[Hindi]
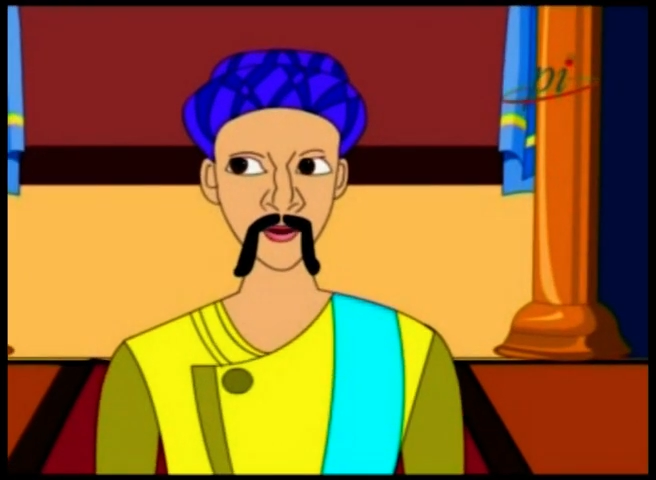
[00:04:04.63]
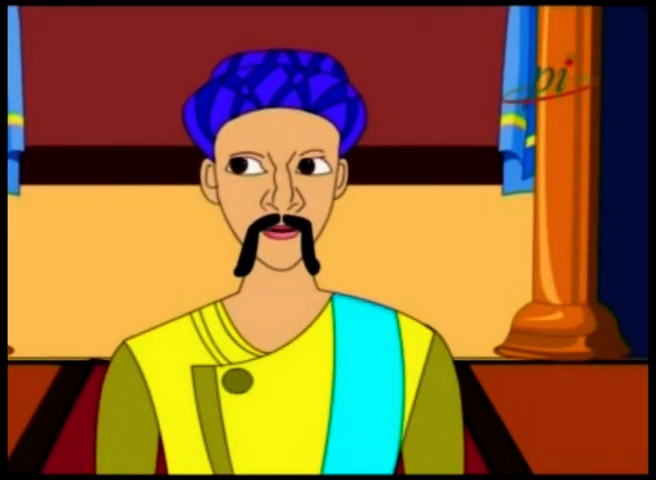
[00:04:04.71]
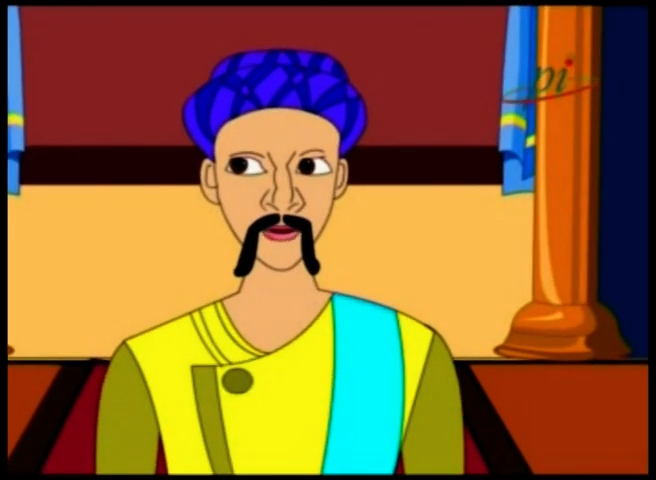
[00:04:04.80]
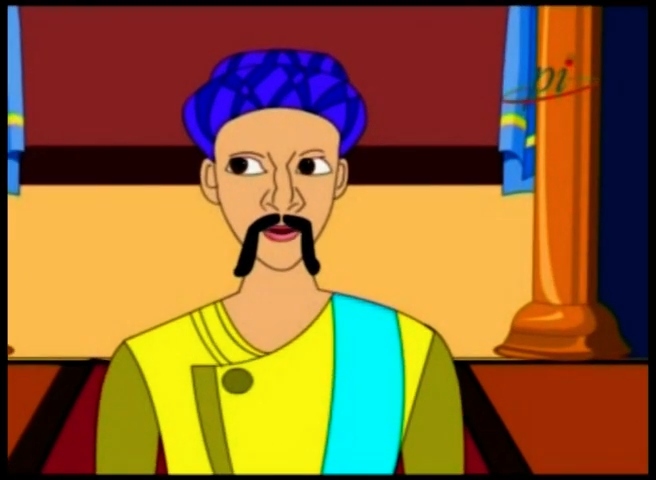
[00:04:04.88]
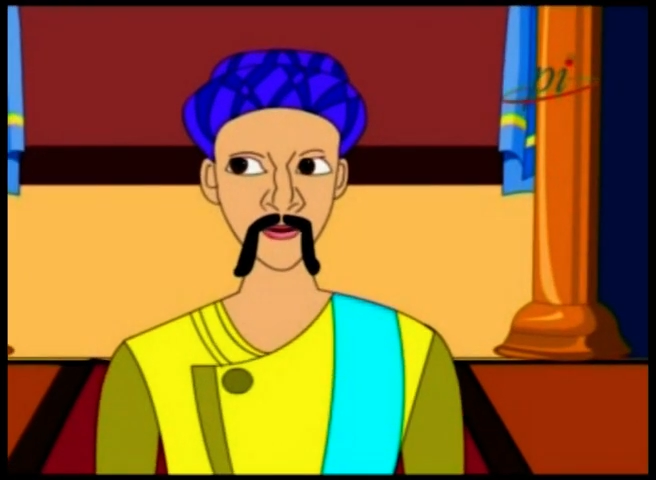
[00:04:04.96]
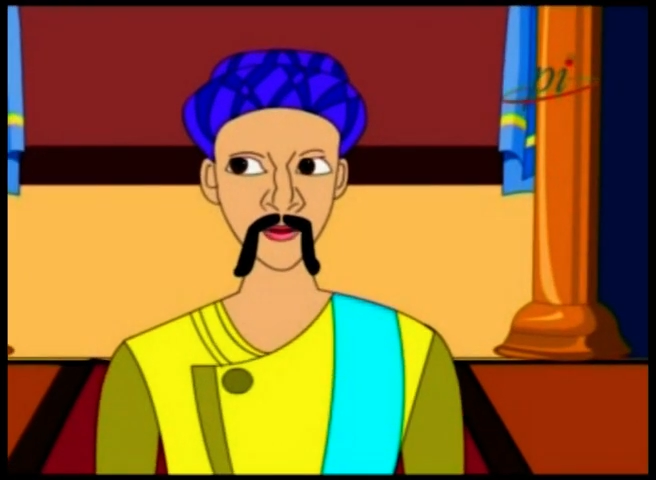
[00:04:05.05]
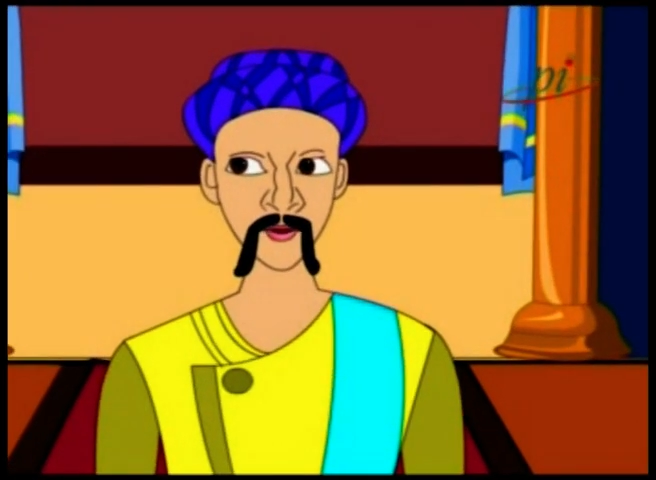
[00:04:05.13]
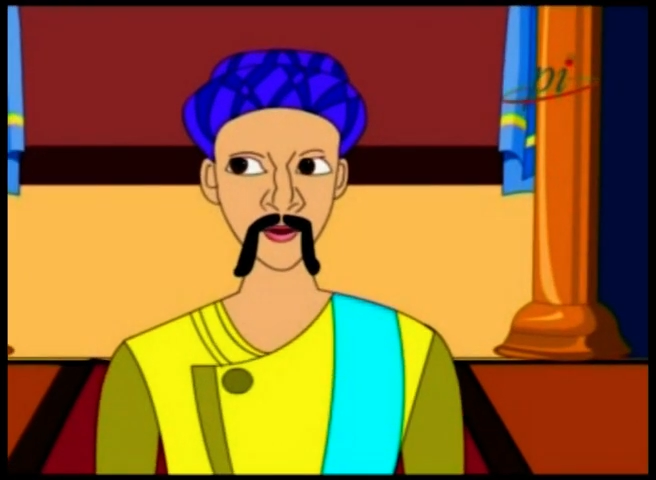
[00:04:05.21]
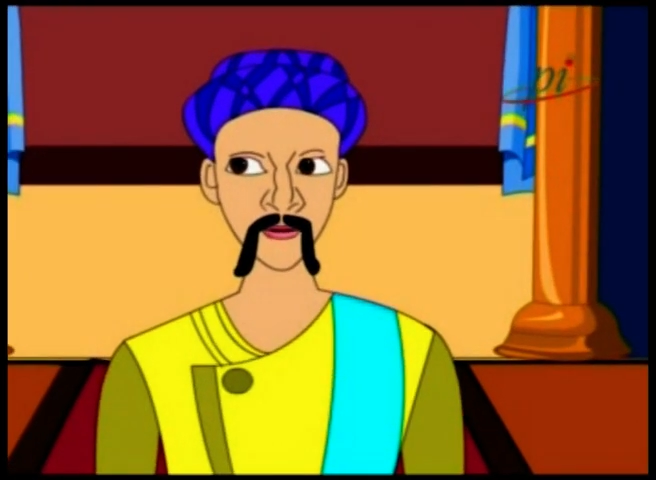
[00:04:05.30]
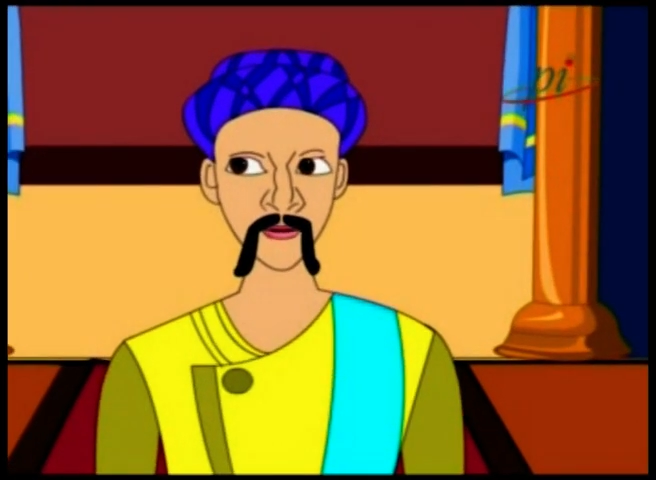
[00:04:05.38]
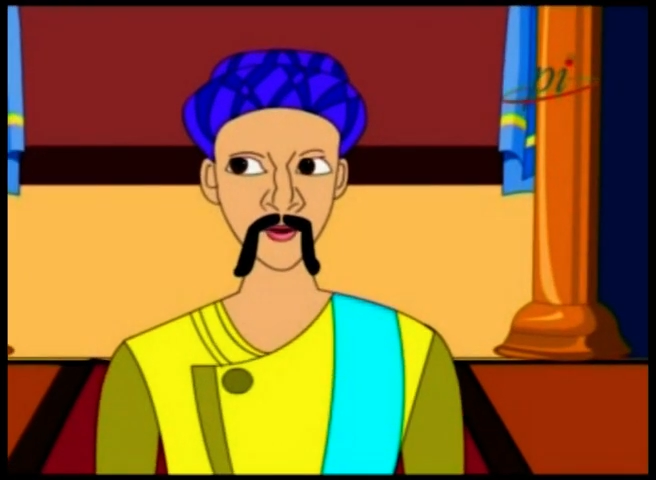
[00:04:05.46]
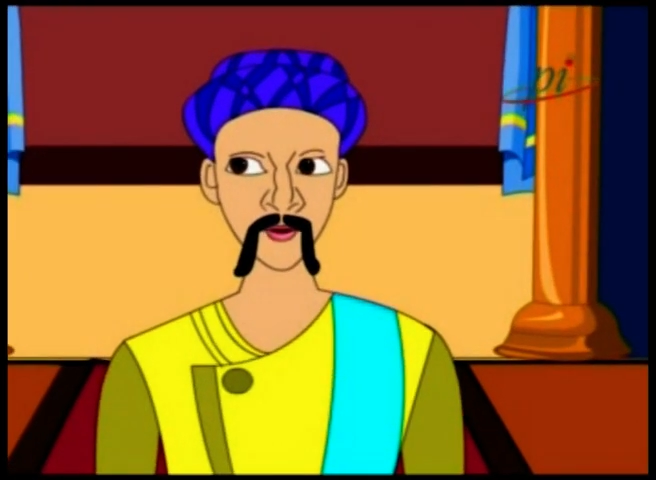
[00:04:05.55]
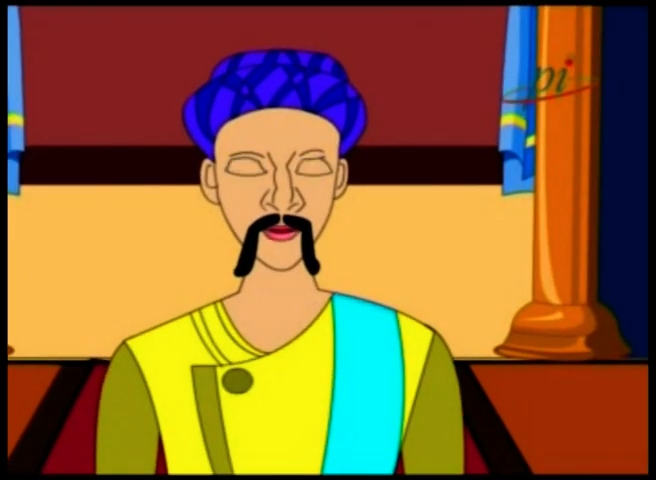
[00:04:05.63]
की जड़ें भी शामिल